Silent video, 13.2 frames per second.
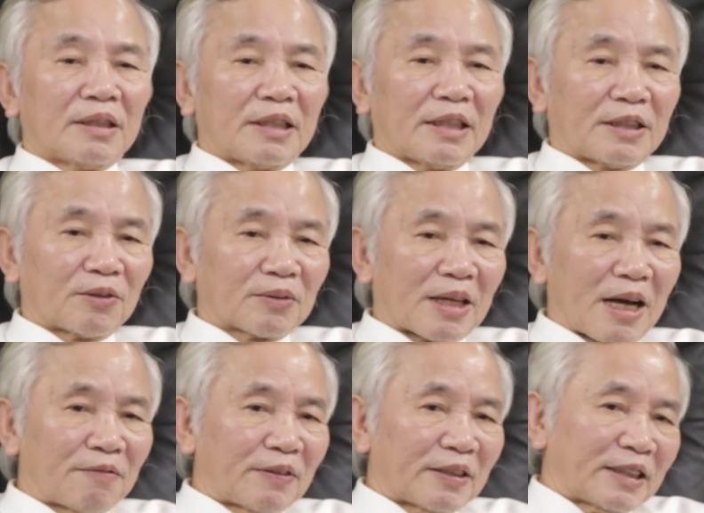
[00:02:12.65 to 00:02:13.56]
thì chúng
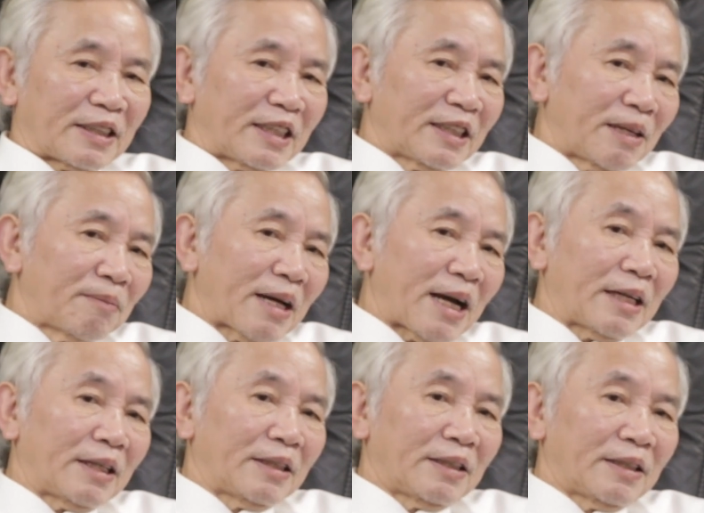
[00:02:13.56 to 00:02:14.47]
ta phải tính đếm lại
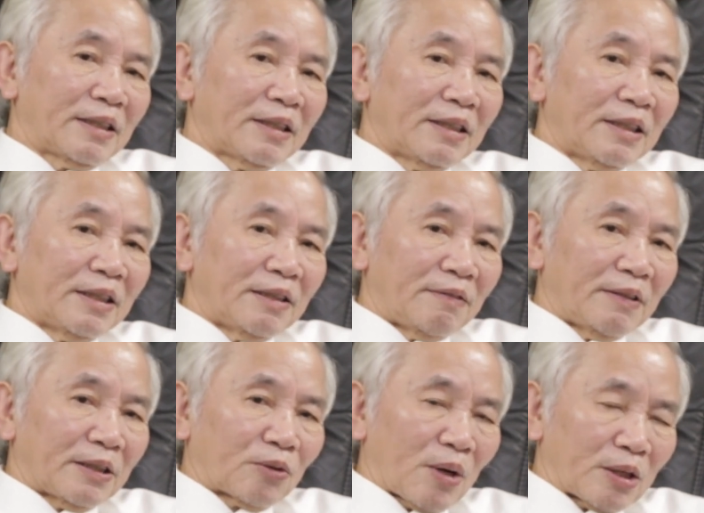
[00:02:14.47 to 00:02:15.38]

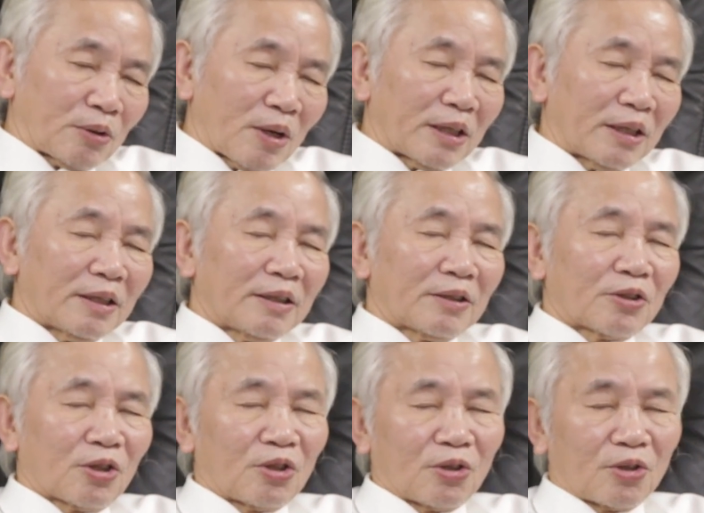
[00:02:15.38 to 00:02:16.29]
phải thỏa thuận
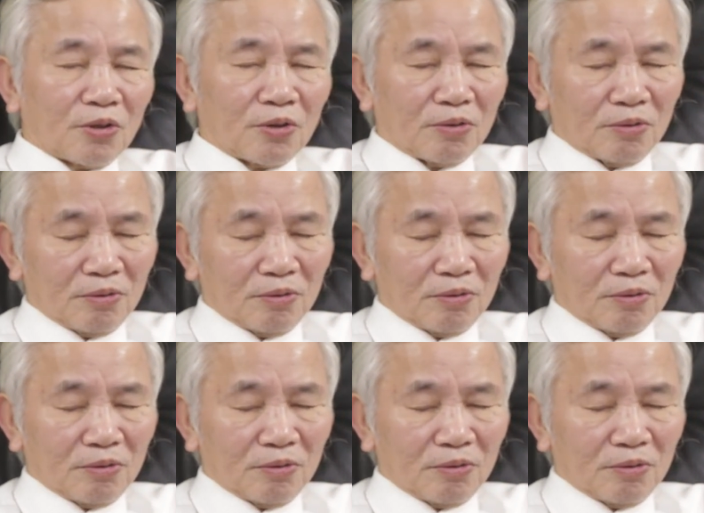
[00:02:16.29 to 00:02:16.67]
cho nó